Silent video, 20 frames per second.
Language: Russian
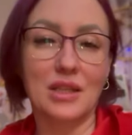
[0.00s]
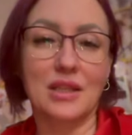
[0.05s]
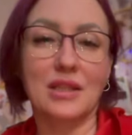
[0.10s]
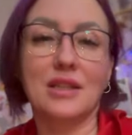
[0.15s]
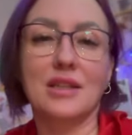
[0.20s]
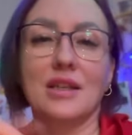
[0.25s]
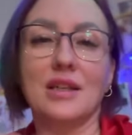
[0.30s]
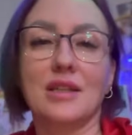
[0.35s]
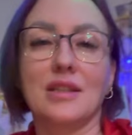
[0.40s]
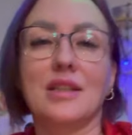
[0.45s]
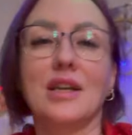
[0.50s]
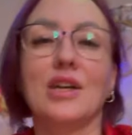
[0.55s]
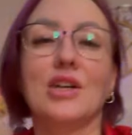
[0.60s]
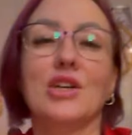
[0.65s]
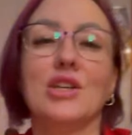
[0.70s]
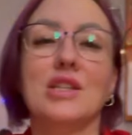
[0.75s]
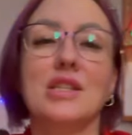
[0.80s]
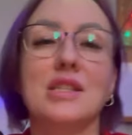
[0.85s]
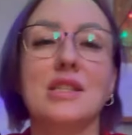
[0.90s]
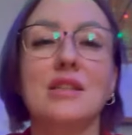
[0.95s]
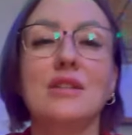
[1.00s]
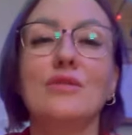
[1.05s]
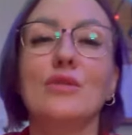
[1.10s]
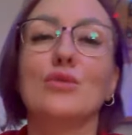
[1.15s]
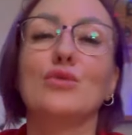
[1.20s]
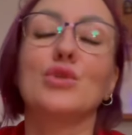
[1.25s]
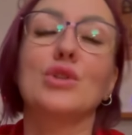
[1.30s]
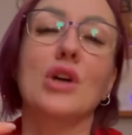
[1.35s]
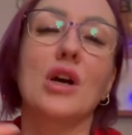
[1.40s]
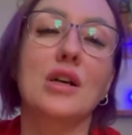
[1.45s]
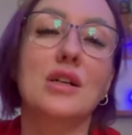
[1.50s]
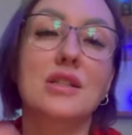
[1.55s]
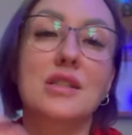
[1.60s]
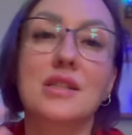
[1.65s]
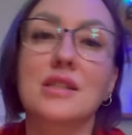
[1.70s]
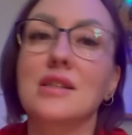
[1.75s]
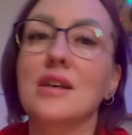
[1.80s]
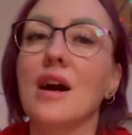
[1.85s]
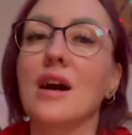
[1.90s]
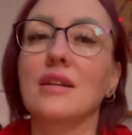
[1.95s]
ты, да, красиво, вот как
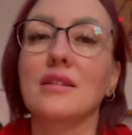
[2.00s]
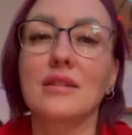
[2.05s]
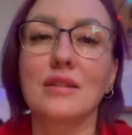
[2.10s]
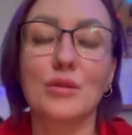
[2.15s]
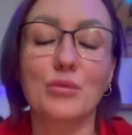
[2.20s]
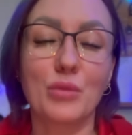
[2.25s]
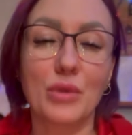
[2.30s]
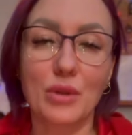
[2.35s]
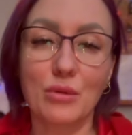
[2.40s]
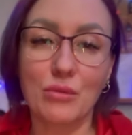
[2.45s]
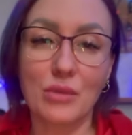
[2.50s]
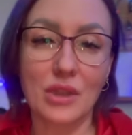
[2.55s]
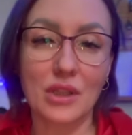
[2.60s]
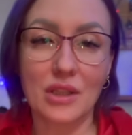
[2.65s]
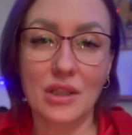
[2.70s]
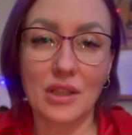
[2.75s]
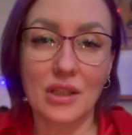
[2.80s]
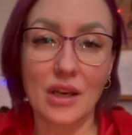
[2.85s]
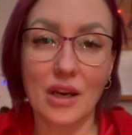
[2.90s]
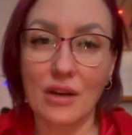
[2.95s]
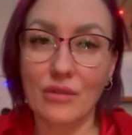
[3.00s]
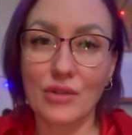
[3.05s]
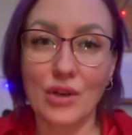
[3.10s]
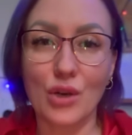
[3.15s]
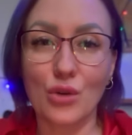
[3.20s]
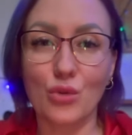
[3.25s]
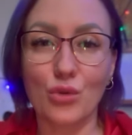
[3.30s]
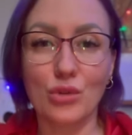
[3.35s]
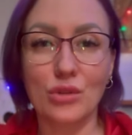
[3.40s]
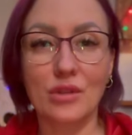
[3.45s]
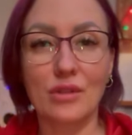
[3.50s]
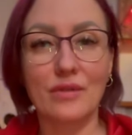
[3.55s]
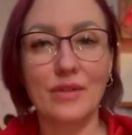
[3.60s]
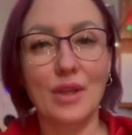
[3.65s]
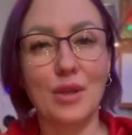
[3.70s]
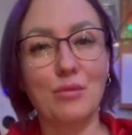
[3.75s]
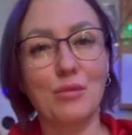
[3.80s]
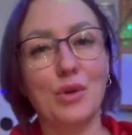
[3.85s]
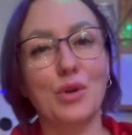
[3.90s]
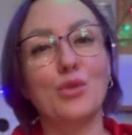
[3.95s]
сад, например, да, в какое-то
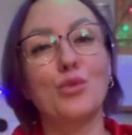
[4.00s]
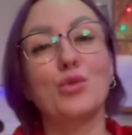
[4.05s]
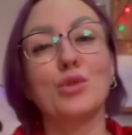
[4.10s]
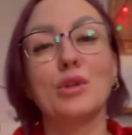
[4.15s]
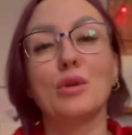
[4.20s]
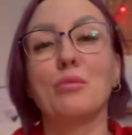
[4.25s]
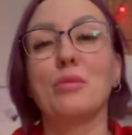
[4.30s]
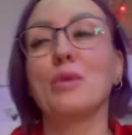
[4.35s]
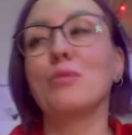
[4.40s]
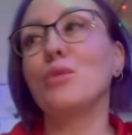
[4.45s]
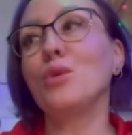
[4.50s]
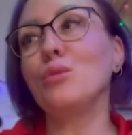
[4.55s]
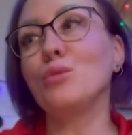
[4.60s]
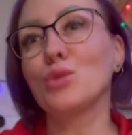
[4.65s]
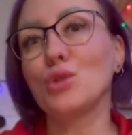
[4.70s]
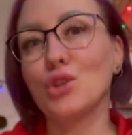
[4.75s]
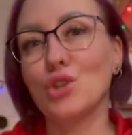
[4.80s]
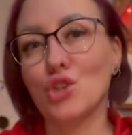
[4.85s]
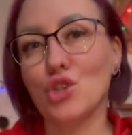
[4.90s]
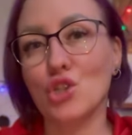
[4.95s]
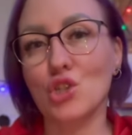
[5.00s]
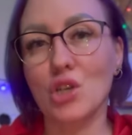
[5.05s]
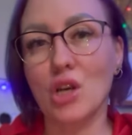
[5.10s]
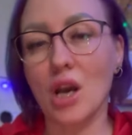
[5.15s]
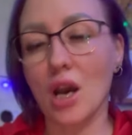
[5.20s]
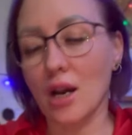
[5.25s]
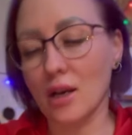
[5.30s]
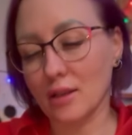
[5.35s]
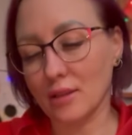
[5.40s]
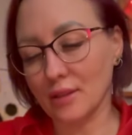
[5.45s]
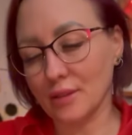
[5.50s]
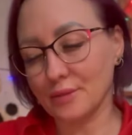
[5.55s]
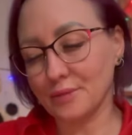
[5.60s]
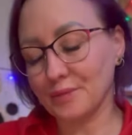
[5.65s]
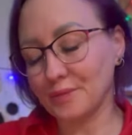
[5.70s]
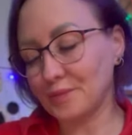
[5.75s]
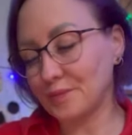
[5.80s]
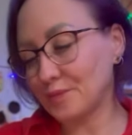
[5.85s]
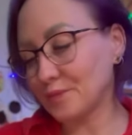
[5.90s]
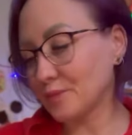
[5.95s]
время года. По-моему, это шикарно.
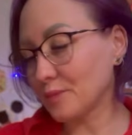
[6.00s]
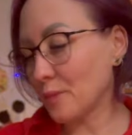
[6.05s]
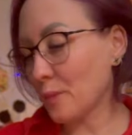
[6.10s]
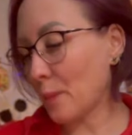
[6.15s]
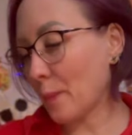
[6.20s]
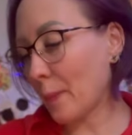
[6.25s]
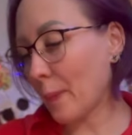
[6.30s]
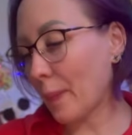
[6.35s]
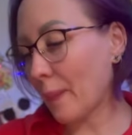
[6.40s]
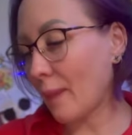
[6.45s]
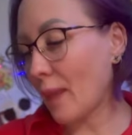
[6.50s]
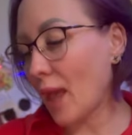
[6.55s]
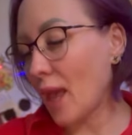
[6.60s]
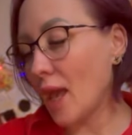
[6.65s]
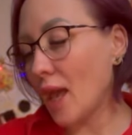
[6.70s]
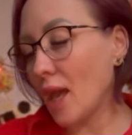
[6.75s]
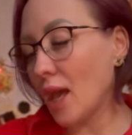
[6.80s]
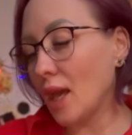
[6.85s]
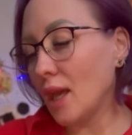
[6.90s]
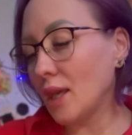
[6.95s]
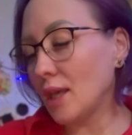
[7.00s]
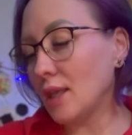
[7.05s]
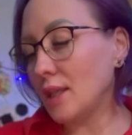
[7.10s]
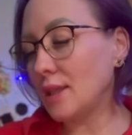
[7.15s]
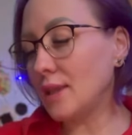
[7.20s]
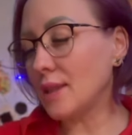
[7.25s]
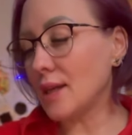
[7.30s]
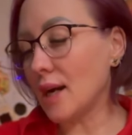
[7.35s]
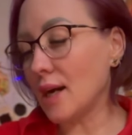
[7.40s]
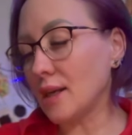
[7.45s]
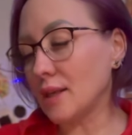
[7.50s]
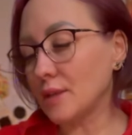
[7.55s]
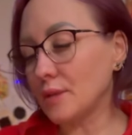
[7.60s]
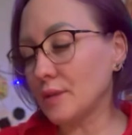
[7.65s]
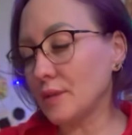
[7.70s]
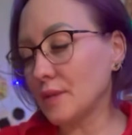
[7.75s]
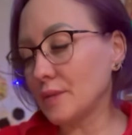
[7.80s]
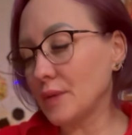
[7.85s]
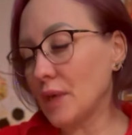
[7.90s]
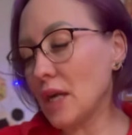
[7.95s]
Итак,
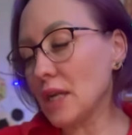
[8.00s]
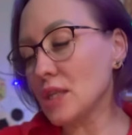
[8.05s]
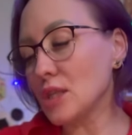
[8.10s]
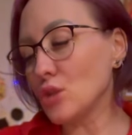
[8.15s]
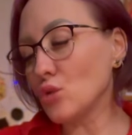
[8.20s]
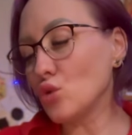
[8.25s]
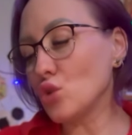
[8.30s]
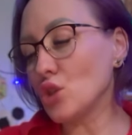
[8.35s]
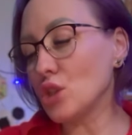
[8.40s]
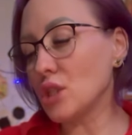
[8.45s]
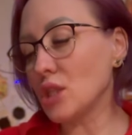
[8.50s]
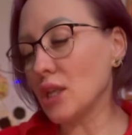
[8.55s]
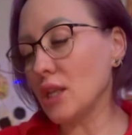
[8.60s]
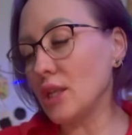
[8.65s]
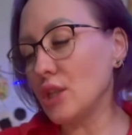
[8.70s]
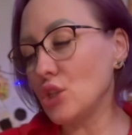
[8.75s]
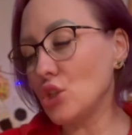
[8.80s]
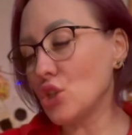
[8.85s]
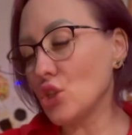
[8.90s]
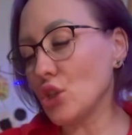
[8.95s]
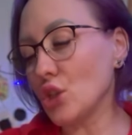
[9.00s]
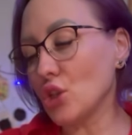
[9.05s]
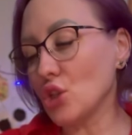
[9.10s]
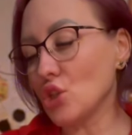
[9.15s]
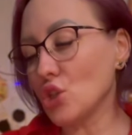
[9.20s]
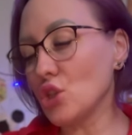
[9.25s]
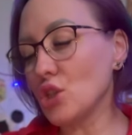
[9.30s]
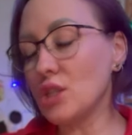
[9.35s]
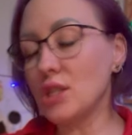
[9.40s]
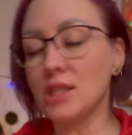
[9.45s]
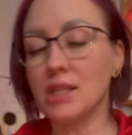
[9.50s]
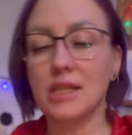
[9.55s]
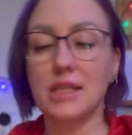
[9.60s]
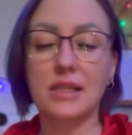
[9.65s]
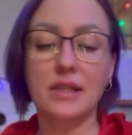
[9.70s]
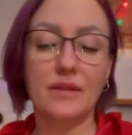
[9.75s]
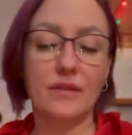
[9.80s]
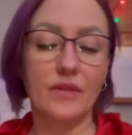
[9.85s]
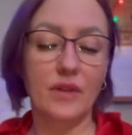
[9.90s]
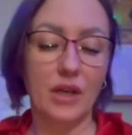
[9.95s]
как сложится личная жизнь,
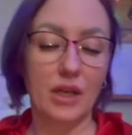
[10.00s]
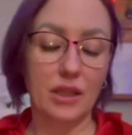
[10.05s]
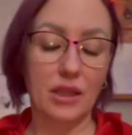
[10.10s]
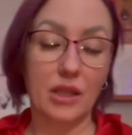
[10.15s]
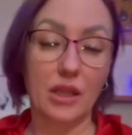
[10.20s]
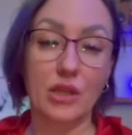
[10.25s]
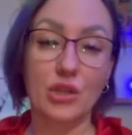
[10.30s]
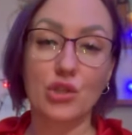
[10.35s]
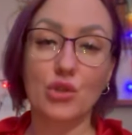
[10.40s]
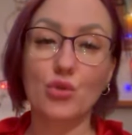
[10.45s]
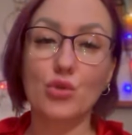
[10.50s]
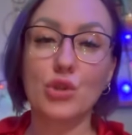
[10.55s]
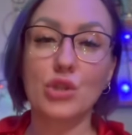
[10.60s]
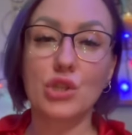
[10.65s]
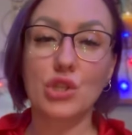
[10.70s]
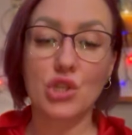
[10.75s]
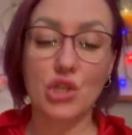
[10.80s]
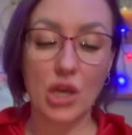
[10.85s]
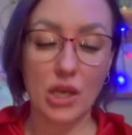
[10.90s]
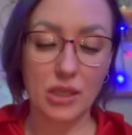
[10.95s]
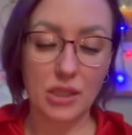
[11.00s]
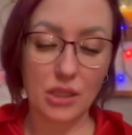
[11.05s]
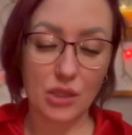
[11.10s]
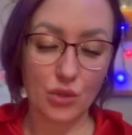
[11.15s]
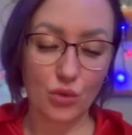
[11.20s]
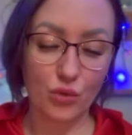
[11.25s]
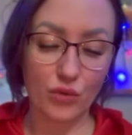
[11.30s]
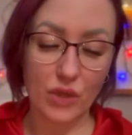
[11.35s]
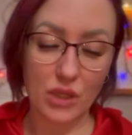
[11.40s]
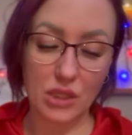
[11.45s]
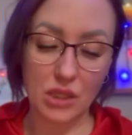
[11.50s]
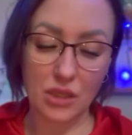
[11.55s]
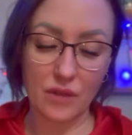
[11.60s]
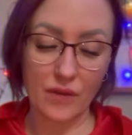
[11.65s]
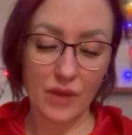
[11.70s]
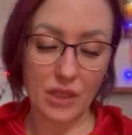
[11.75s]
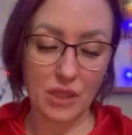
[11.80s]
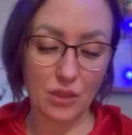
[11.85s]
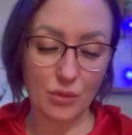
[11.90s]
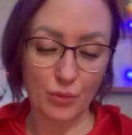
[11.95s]
если вы одна? Что сейчас-то у вас?
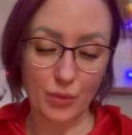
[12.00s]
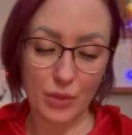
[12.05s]
Давайте